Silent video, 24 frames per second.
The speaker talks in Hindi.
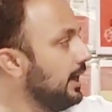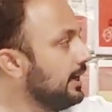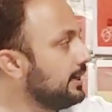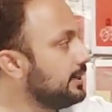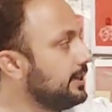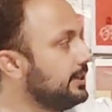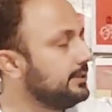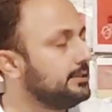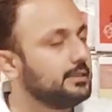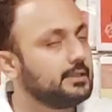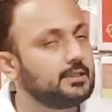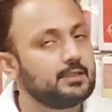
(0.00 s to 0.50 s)

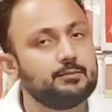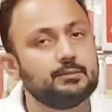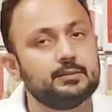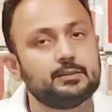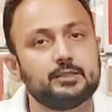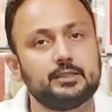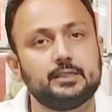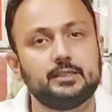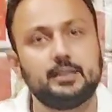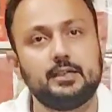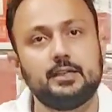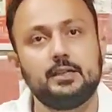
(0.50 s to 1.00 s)
आठ के जी का
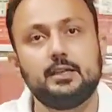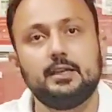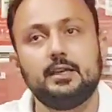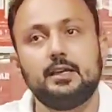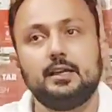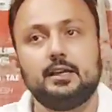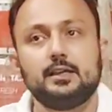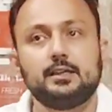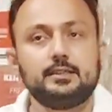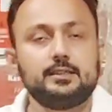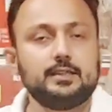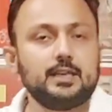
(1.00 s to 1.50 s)
मशीन है
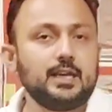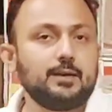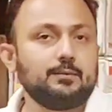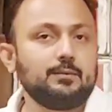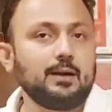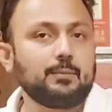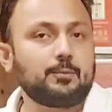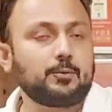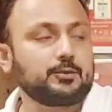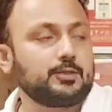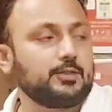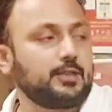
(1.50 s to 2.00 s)
ये
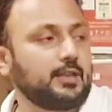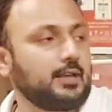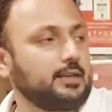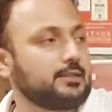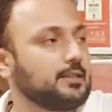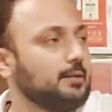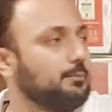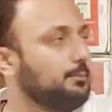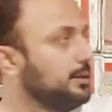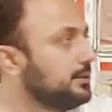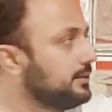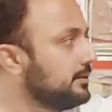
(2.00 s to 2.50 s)
हम आपको दे देंगे
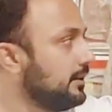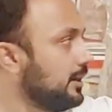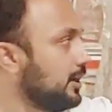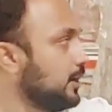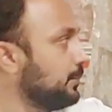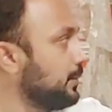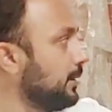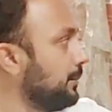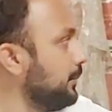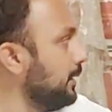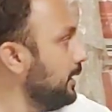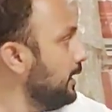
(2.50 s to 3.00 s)
छब्बीस हजार
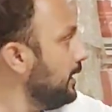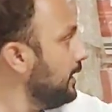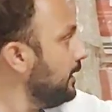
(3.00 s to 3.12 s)
रूपए में